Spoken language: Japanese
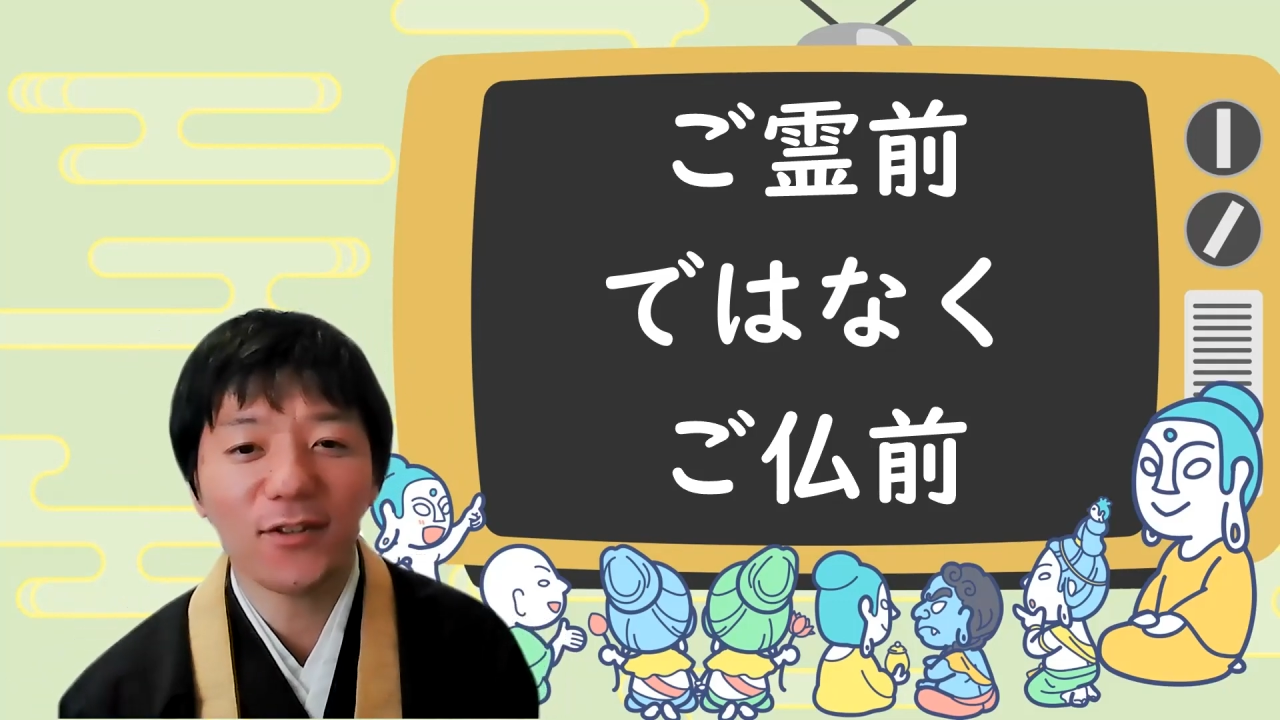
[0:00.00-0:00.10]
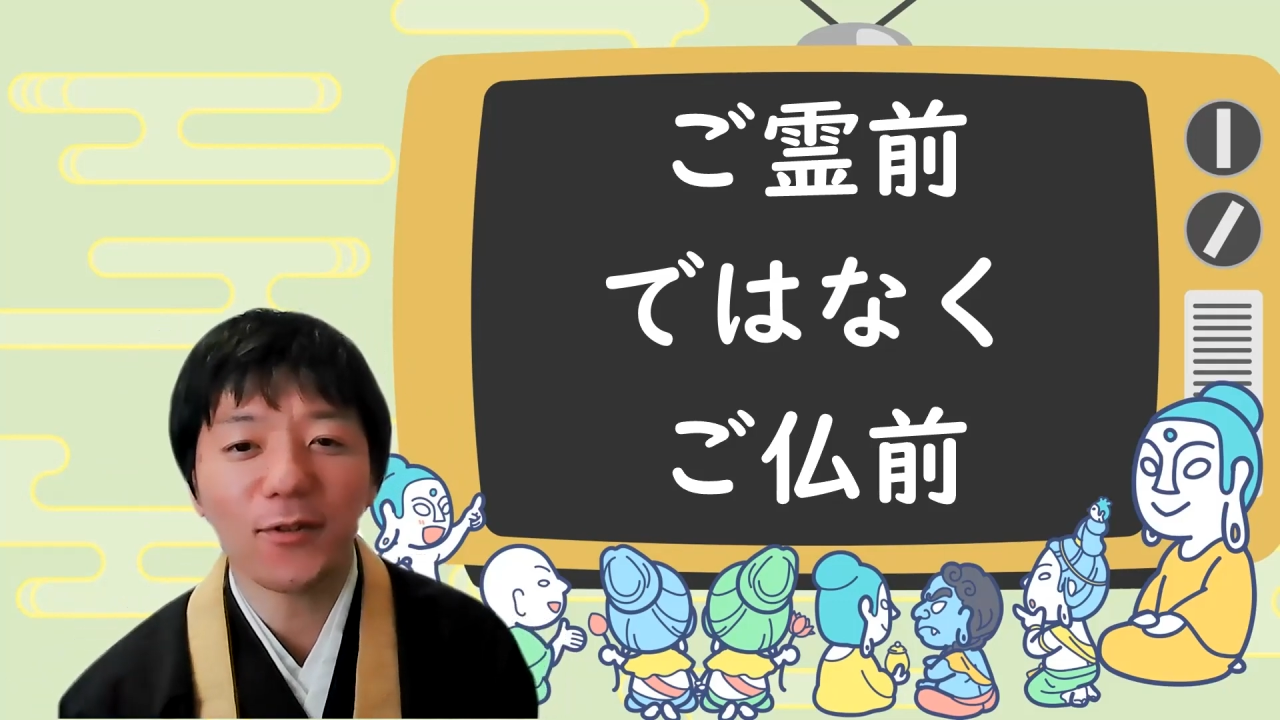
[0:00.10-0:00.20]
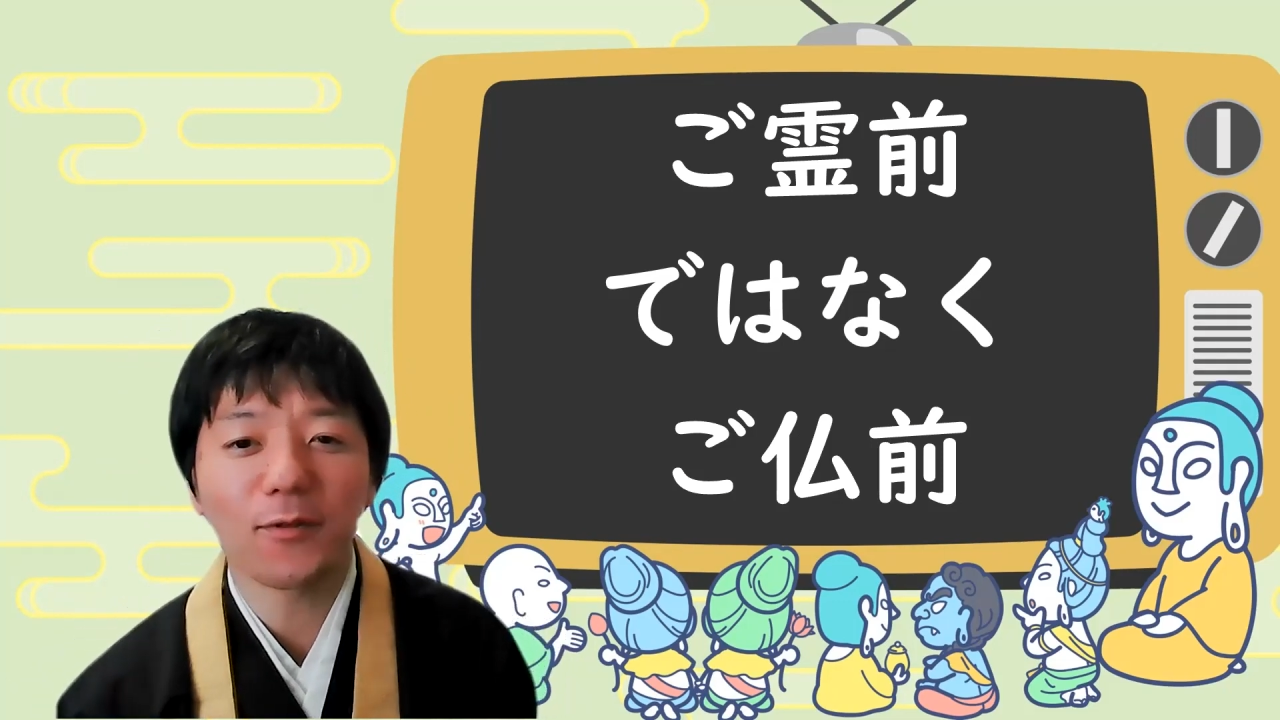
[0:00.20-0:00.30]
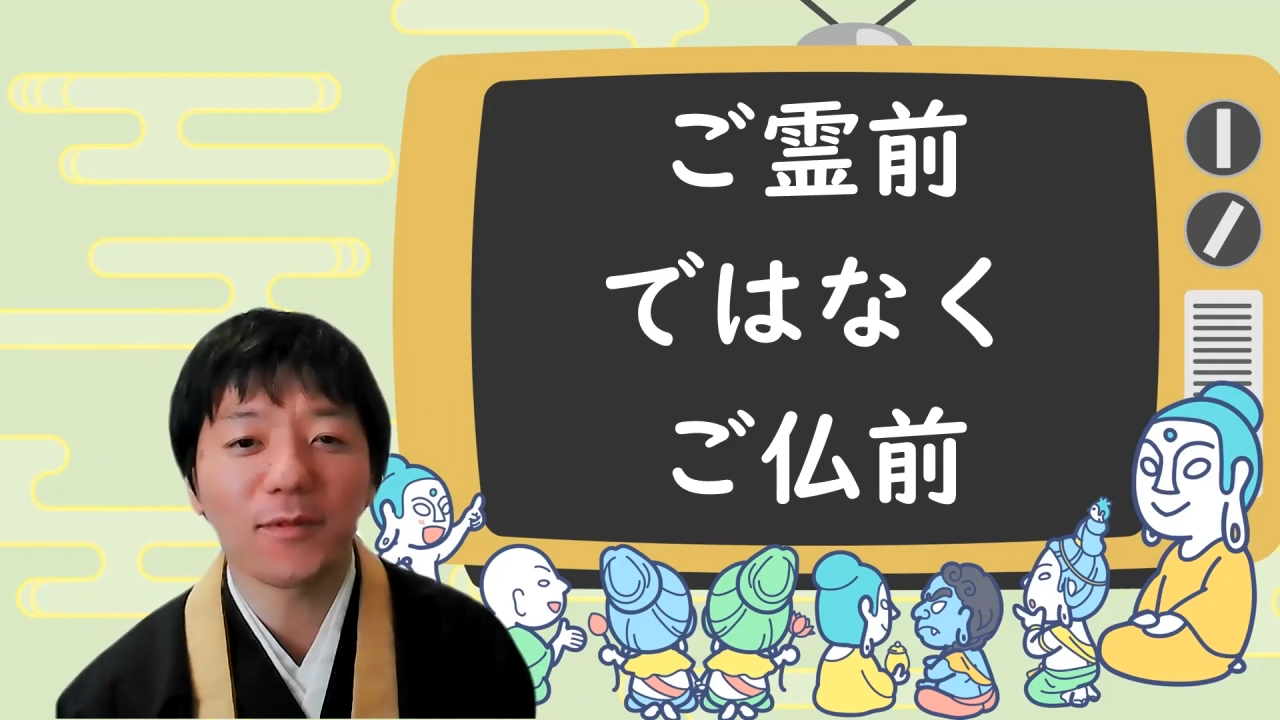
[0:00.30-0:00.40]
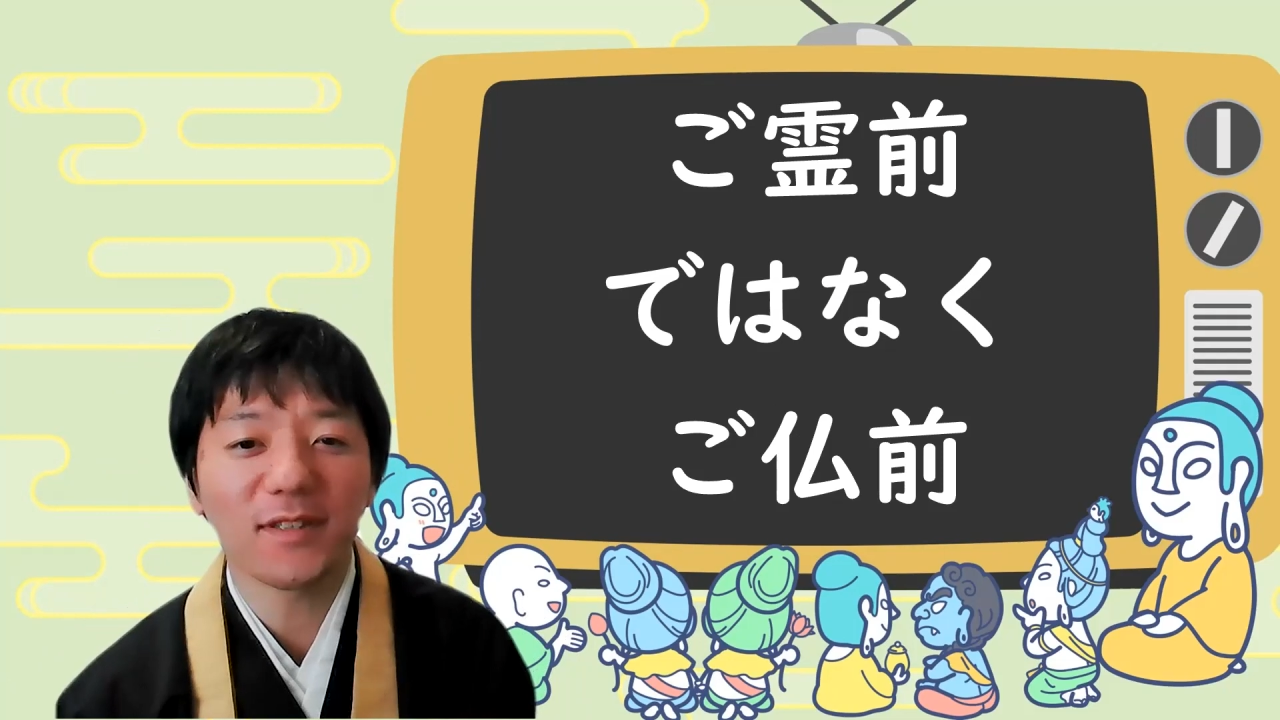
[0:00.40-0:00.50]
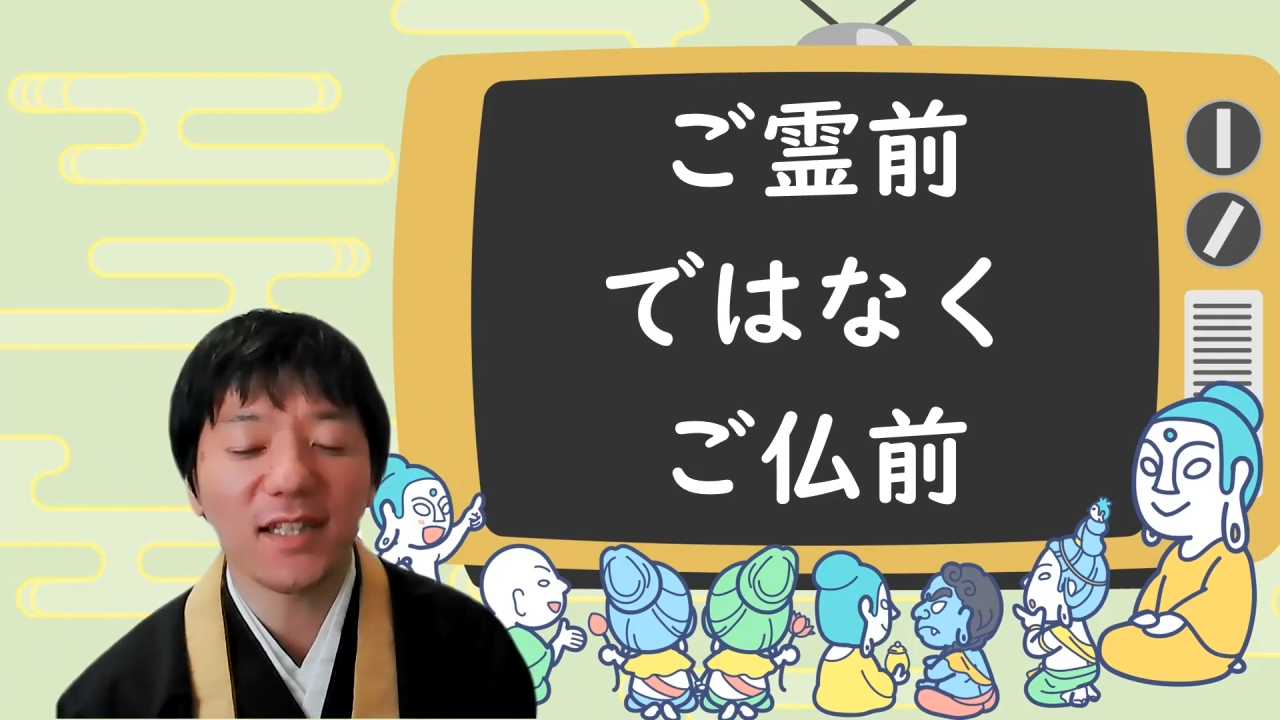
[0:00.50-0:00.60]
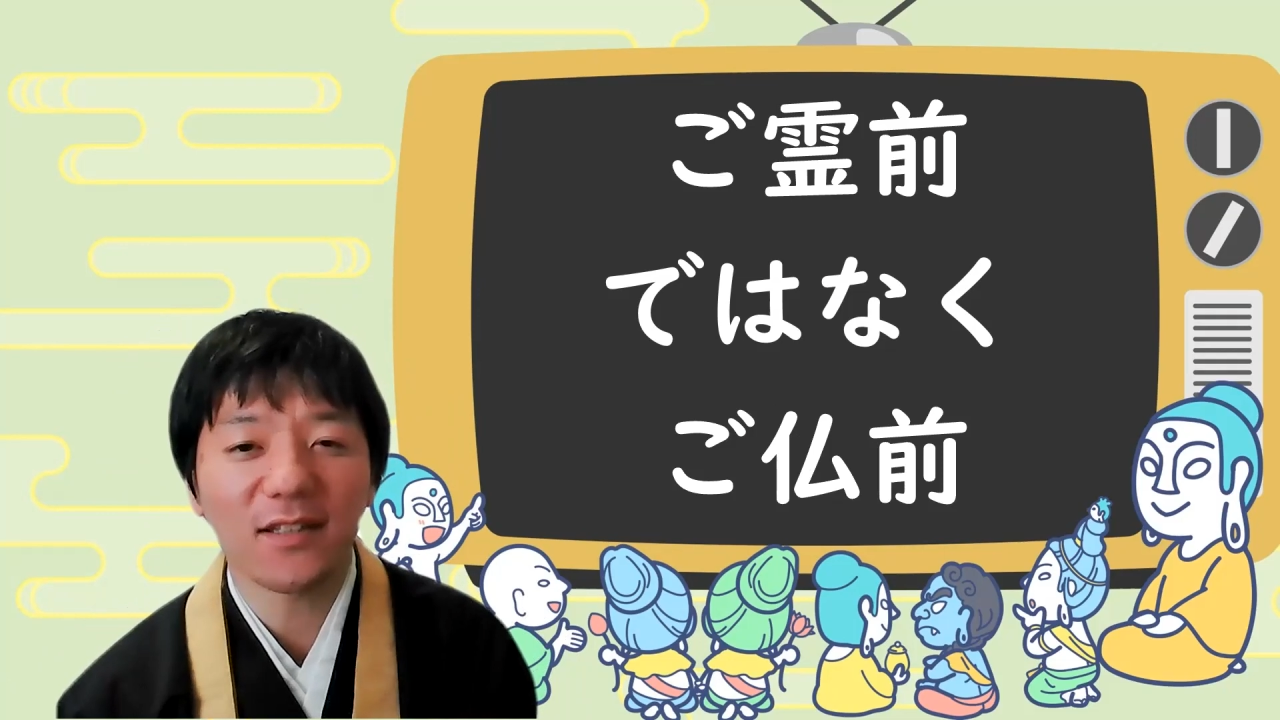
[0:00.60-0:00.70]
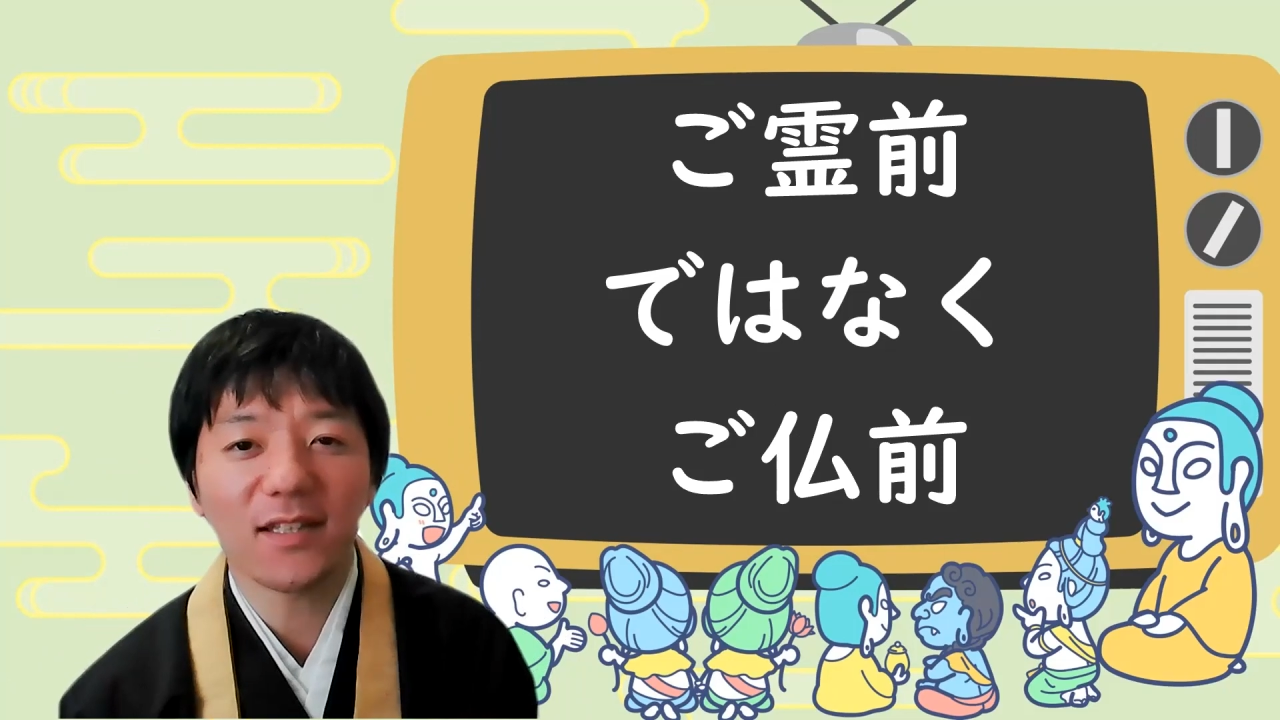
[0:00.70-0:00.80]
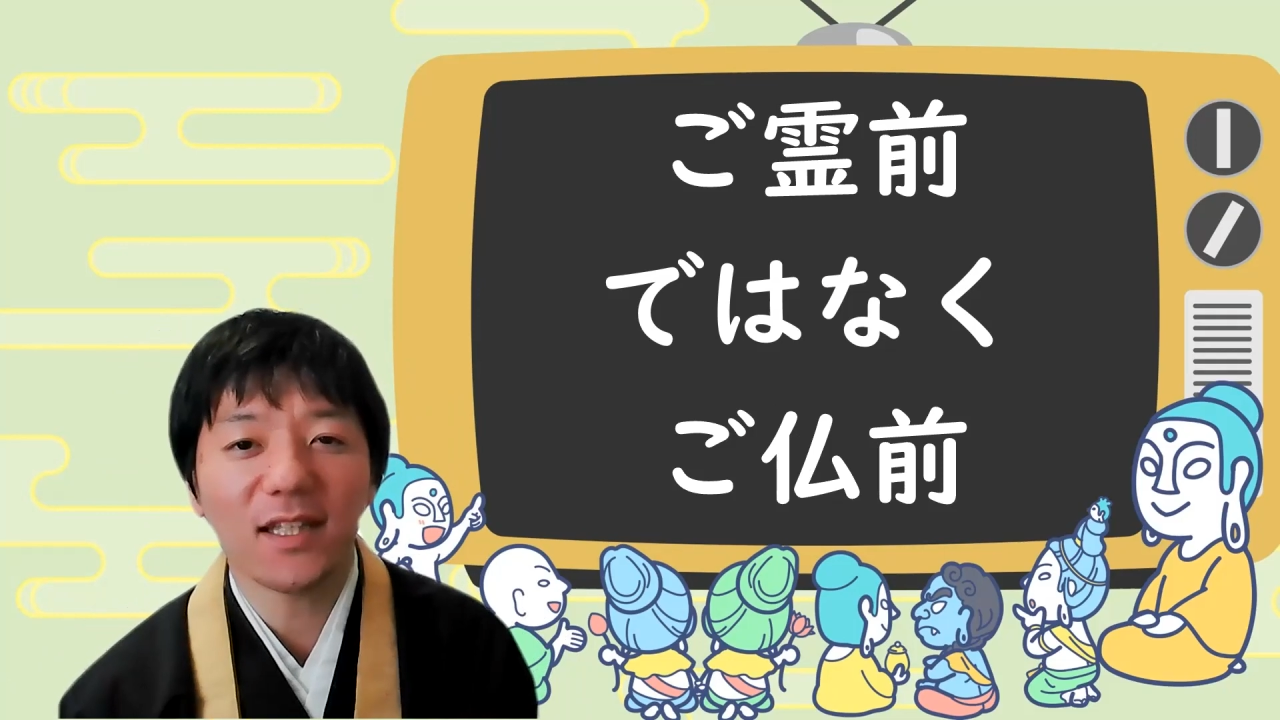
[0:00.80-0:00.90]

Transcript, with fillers: とご仏前。